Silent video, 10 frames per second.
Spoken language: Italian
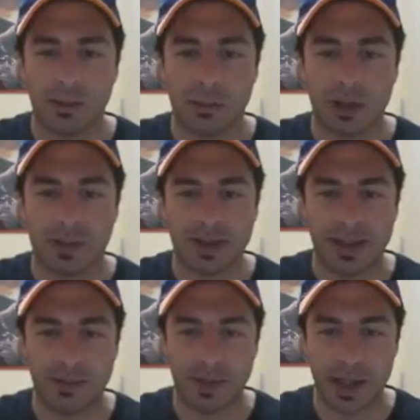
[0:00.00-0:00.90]
abbiamo la
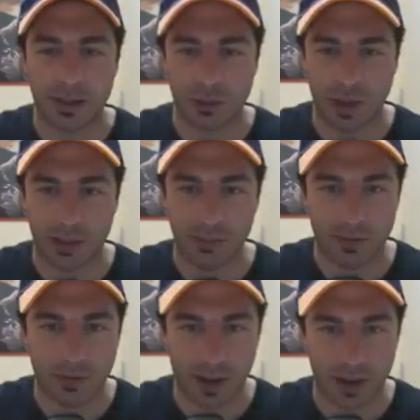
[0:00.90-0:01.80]
passiva adesso che è
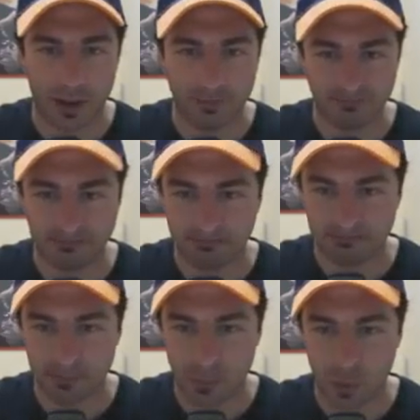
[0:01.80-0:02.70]
buffata
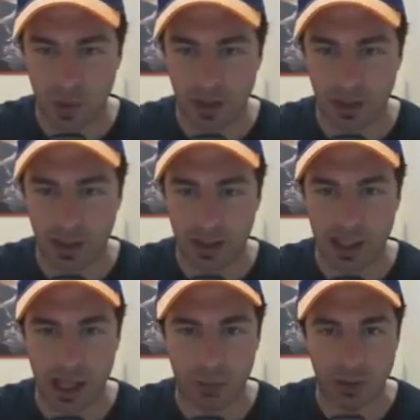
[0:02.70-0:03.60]
quindi
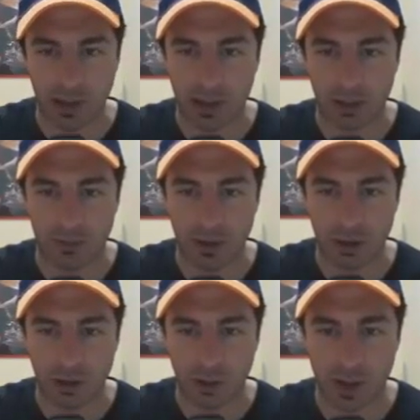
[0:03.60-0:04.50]
andiamo ad allenarlo fino a
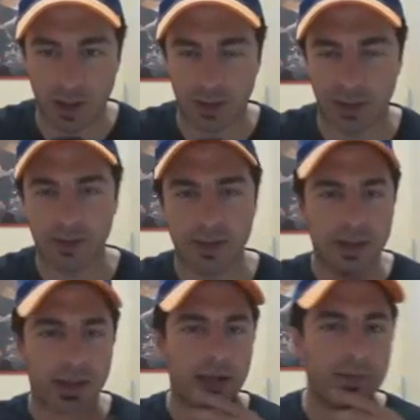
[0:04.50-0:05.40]
140
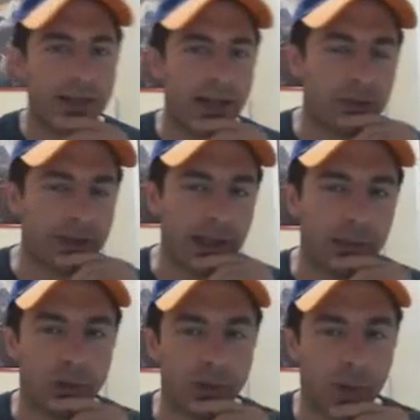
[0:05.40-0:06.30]
e vediamo se gli
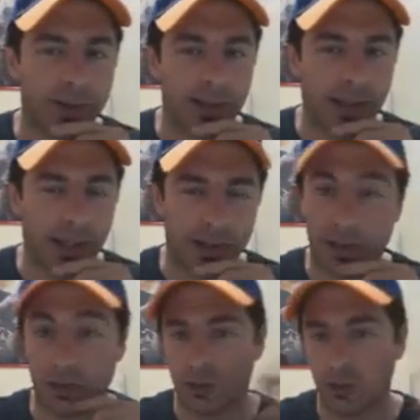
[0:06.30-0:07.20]
tutti quanti i Kai.
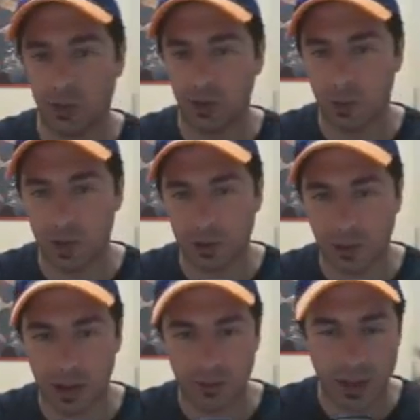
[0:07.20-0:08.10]
Se ci sono
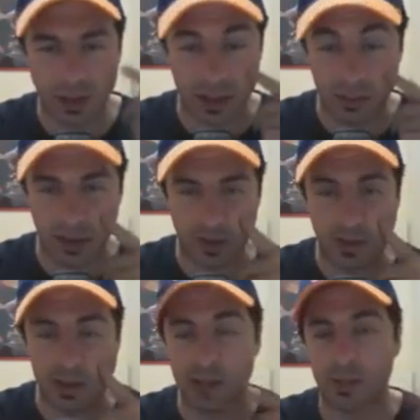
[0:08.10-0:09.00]
4 Kai verdi mi sembra di
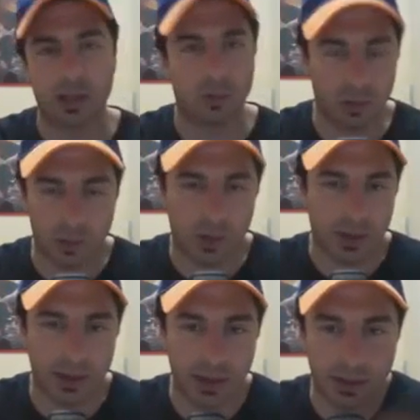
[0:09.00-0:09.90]
sì, gli diamo anche uno di quelli